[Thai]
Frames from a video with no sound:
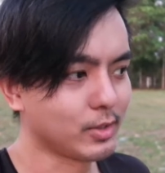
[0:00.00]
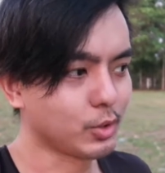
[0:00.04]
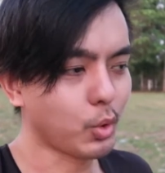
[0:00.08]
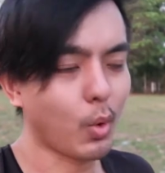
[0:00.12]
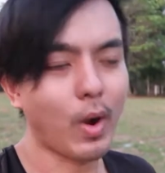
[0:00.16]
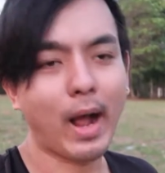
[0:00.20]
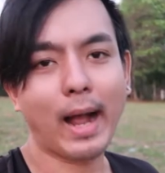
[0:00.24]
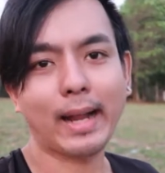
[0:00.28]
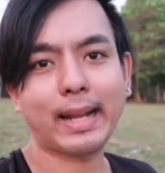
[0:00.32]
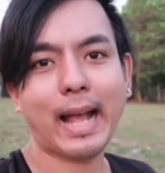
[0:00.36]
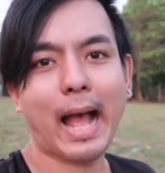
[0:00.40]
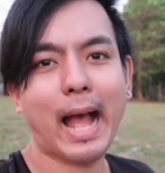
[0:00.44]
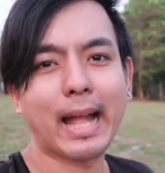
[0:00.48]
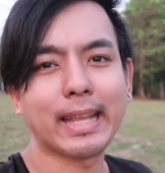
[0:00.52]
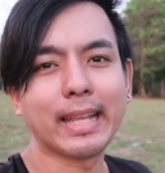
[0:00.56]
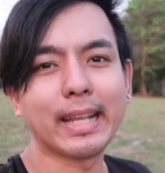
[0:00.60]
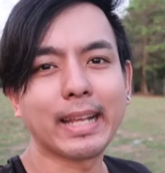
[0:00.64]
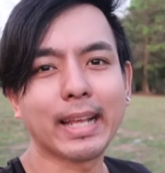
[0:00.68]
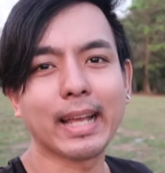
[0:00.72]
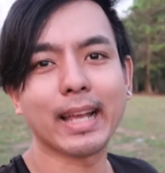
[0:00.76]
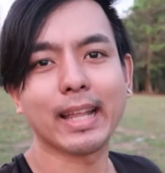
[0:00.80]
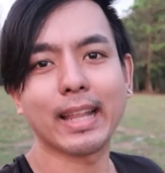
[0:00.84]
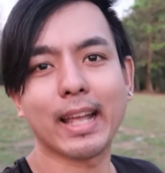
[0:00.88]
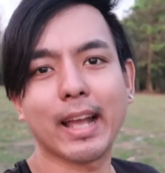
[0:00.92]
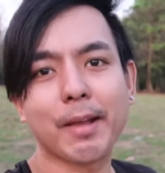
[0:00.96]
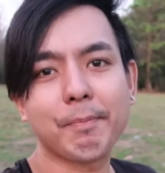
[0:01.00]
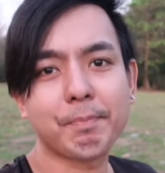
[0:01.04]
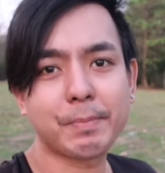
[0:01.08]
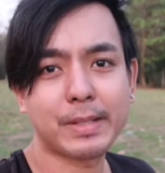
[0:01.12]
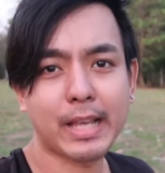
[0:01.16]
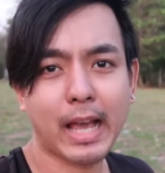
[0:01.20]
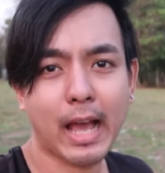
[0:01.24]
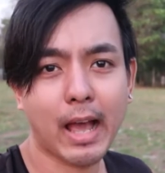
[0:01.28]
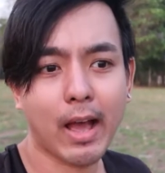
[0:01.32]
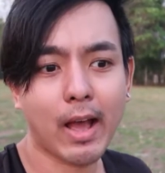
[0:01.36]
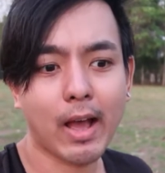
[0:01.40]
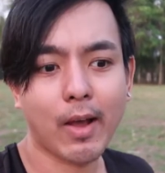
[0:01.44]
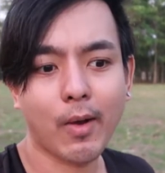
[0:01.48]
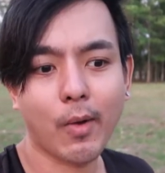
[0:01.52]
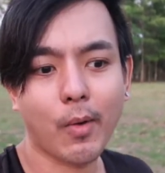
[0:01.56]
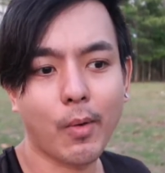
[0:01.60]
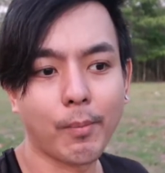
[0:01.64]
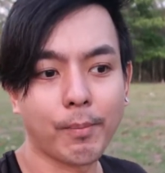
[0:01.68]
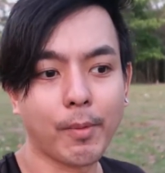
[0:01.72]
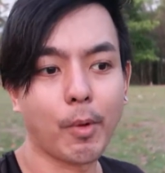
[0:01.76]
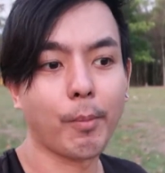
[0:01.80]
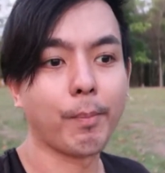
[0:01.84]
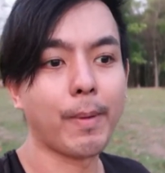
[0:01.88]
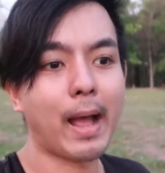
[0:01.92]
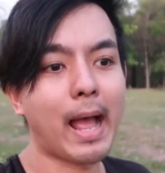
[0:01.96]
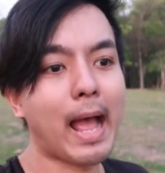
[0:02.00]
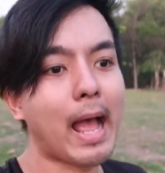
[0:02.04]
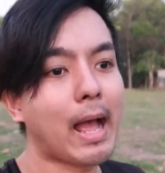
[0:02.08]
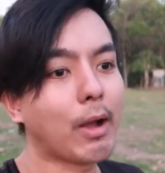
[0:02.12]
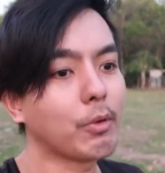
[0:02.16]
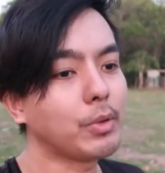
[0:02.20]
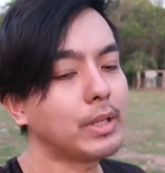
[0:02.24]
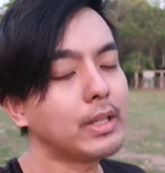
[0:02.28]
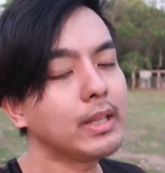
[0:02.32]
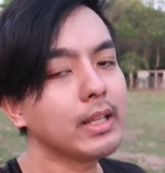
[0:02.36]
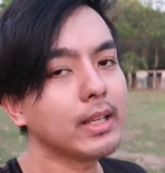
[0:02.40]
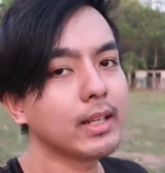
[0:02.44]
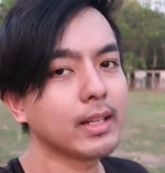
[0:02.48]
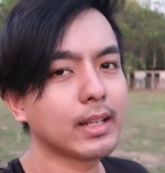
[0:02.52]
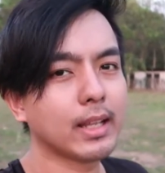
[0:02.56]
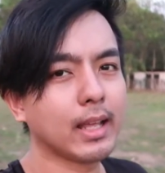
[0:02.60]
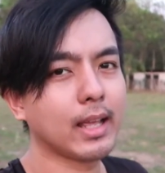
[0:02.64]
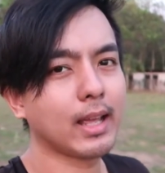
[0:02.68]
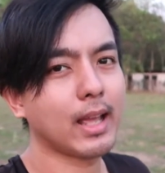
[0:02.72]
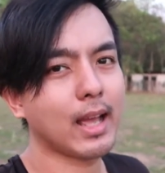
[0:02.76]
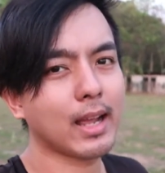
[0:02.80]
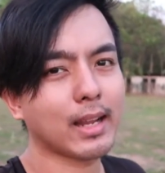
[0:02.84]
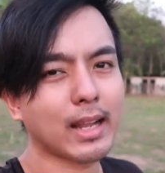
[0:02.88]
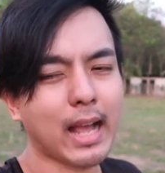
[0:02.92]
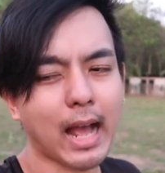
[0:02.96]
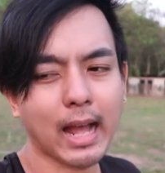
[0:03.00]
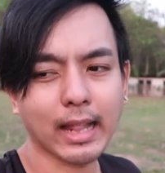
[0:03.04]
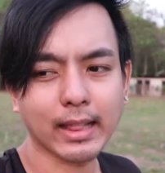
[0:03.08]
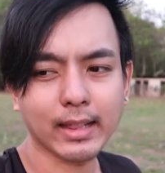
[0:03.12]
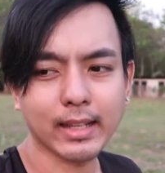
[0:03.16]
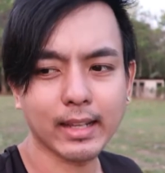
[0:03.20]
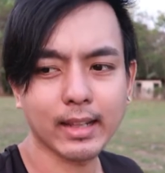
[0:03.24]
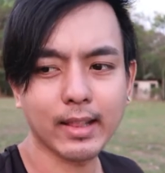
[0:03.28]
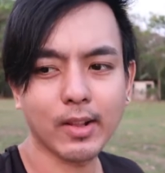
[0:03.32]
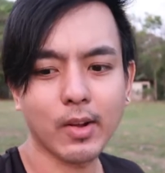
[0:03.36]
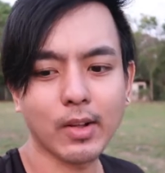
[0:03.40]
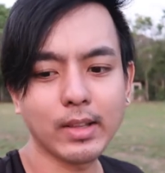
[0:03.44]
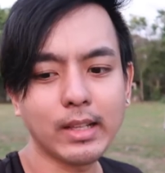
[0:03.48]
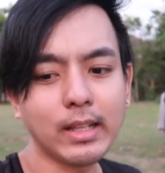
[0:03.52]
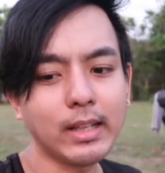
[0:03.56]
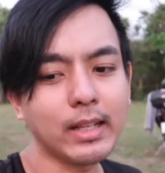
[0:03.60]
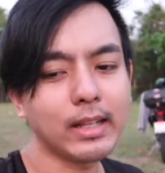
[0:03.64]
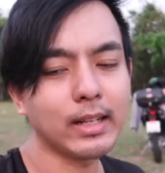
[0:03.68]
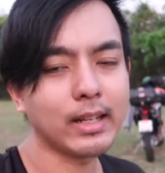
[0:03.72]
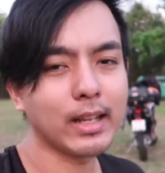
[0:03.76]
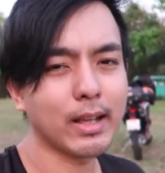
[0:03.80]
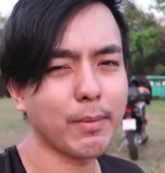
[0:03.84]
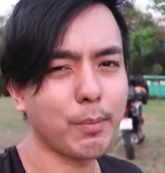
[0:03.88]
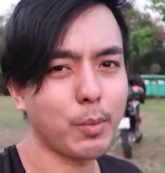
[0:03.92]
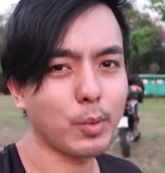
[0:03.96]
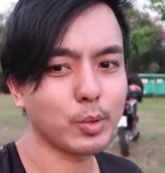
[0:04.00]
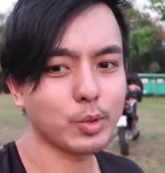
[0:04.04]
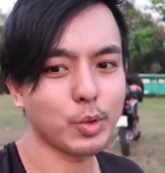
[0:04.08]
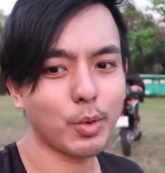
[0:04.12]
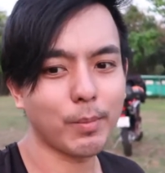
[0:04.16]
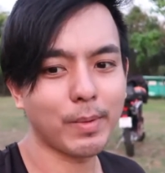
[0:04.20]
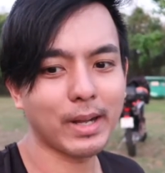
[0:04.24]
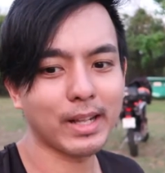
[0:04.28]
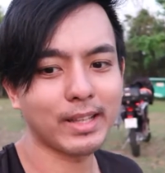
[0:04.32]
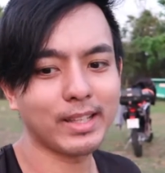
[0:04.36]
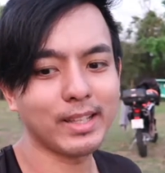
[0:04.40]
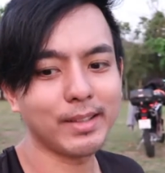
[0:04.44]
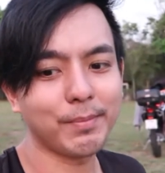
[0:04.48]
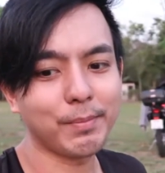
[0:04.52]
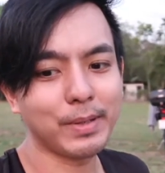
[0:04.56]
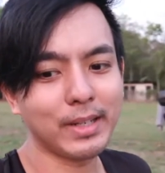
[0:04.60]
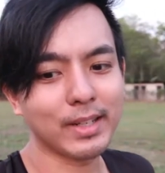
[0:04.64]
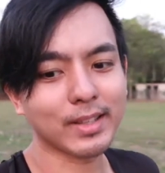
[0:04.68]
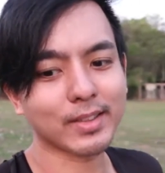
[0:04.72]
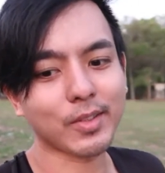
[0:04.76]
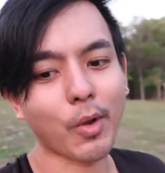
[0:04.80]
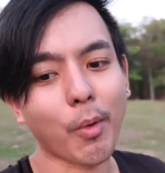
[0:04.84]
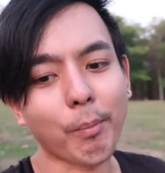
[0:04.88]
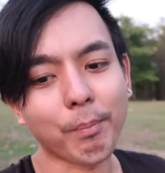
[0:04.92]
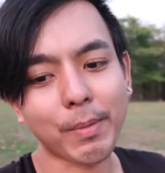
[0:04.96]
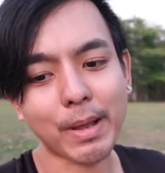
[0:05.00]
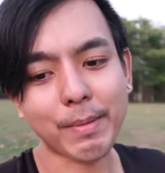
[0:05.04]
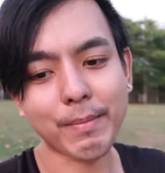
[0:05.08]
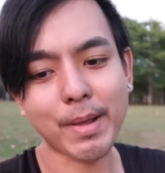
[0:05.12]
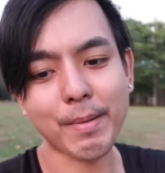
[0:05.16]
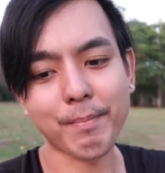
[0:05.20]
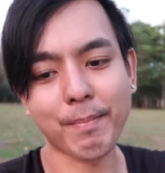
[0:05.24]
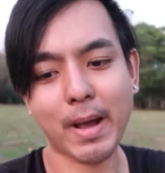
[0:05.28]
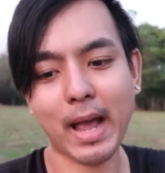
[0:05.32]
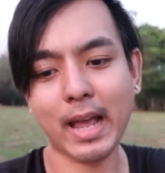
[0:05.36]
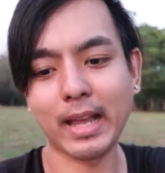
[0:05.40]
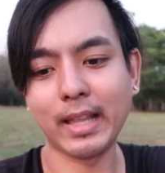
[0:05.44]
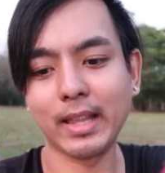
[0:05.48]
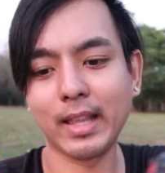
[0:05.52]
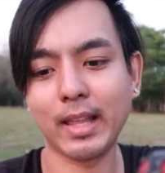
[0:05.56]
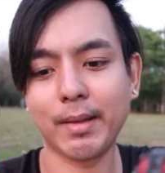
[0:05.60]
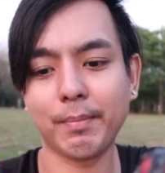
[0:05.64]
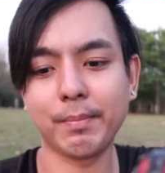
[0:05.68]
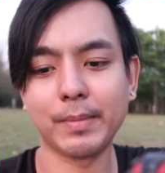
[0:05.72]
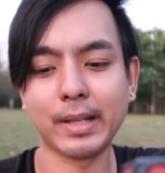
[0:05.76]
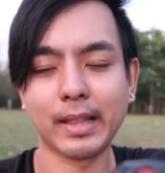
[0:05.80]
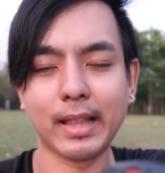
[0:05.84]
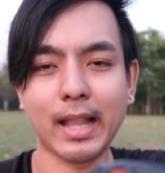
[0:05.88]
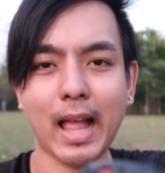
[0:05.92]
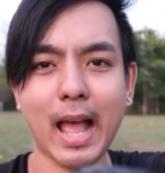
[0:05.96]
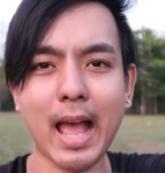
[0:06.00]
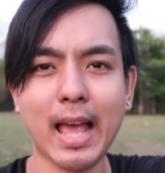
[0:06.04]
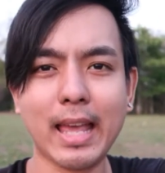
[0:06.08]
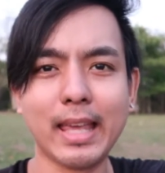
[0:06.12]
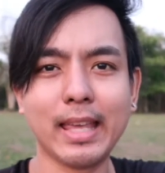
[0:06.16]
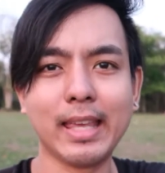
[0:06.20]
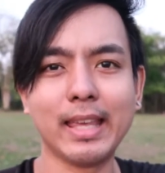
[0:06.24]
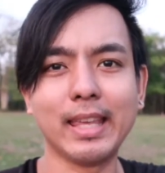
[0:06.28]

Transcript: ช่วงอากาศอย่างเงี้ยนะครับ จะอบอบอ้าวนิดนึงนะฮะอากาศจะร้อนนิดนึงนะช่วงพระอาทิตย์เพิ่งตกไปใหม่ๆนะเหมือนไอ